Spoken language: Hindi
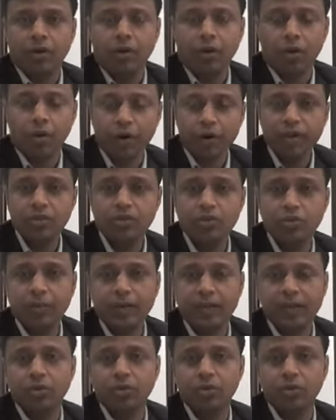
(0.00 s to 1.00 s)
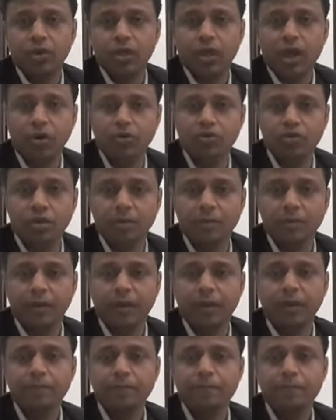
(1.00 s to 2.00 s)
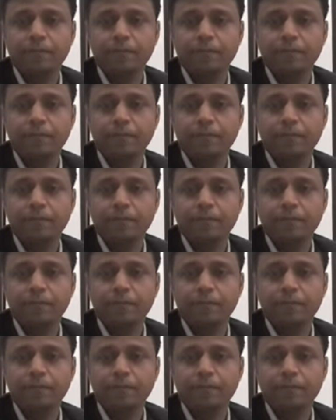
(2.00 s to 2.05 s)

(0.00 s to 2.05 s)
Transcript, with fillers: और एक जो मीनिंग होता है हाउस कीपिंग का